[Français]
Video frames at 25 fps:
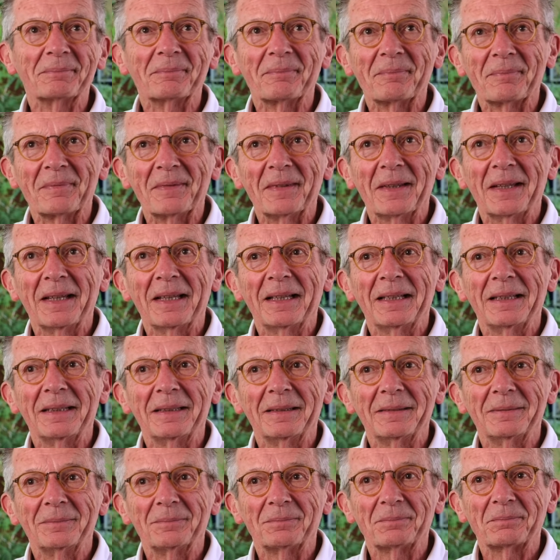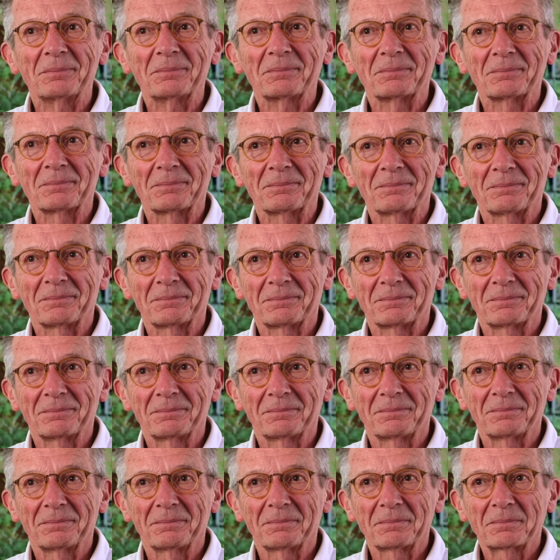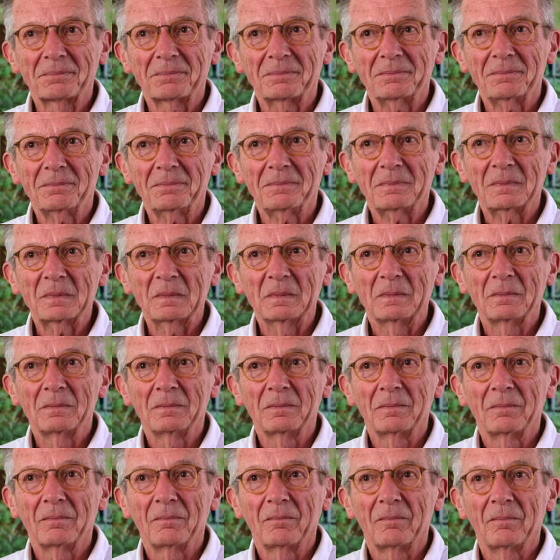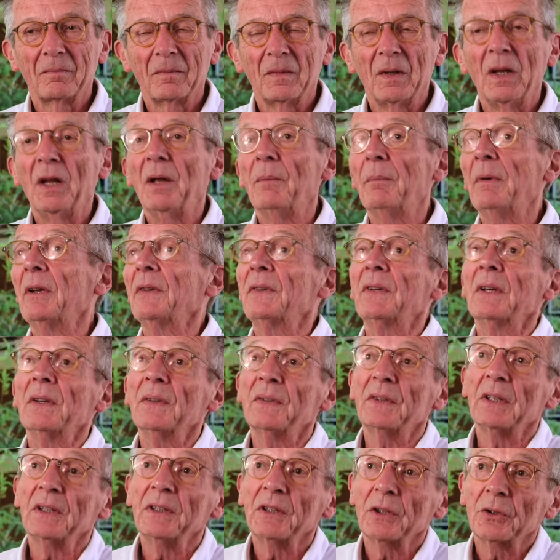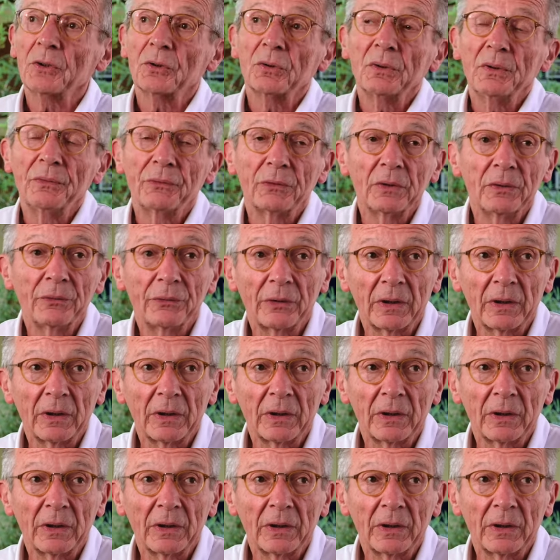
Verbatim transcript: Donc une toute petite équipe, voulue aussi peut-être pour garder ce côté intimiste aussi. C'est-à-dire qu'il